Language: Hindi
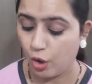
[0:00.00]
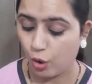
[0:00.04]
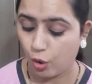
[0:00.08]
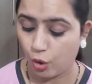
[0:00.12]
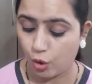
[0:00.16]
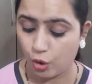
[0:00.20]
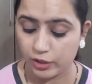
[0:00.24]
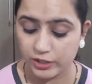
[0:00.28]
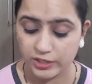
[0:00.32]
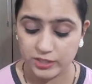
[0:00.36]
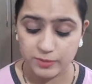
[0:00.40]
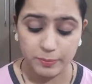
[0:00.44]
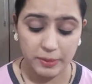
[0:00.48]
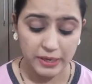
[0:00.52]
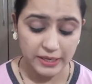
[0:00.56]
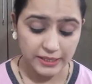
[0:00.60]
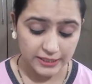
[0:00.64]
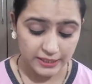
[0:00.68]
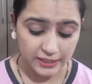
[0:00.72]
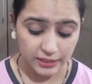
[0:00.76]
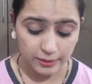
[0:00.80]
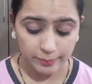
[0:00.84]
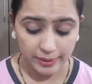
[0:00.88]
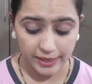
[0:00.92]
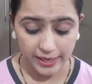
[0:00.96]
और इसमें
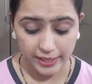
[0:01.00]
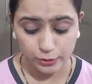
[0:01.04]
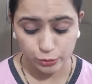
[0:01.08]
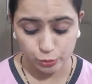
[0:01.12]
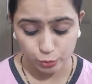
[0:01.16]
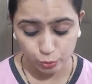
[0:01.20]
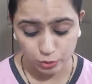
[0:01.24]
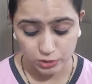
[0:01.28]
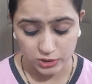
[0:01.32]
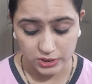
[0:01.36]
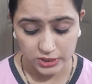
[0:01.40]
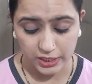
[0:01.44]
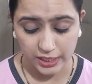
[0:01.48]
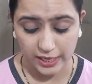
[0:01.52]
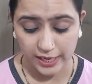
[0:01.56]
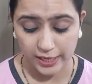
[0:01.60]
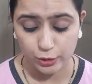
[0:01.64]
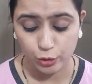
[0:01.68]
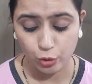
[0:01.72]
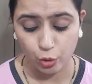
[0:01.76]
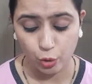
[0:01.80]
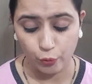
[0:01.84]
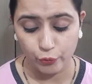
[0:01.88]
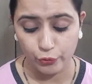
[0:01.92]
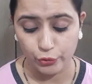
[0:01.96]
नीम है तुलसी है
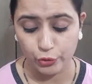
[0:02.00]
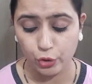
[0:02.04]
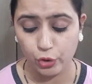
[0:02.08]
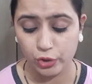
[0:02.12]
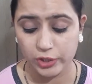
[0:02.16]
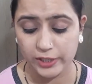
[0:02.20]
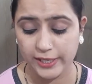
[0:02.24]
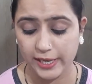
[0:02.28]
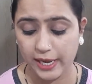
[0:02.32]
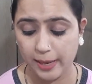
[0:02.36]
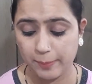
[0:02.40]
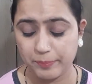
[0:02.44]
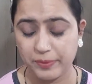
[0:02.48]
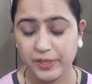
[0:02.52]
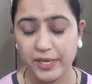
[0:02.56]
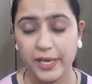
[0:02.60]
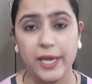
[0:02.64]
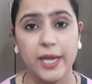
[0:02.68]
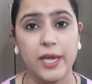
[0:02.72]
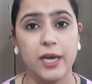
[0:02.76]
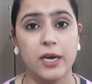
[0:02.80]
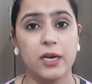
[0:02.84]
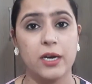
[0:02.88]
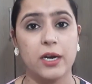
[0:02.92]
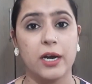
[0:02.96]
तो ओवरऑल ये आपके
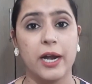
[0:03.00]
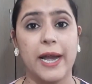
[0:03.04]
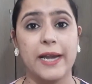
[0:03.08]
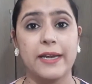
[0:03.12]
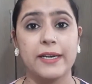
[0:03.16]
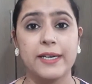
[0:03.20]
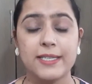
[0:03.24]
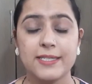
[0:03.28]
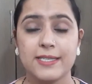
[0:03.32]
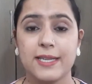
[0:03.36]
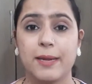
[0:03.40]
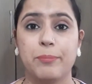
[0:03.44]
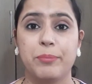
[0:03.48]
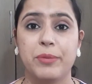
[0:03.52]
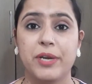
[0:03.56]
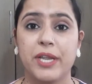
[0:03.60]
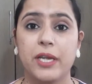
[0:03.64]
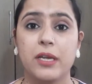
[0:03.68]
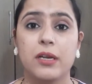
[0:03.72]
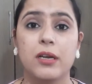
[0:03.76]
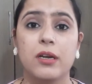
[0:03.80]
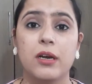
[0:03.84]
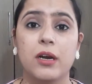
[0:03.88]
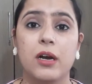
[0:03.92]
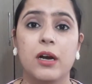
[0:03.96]
एंटीसेप्टिक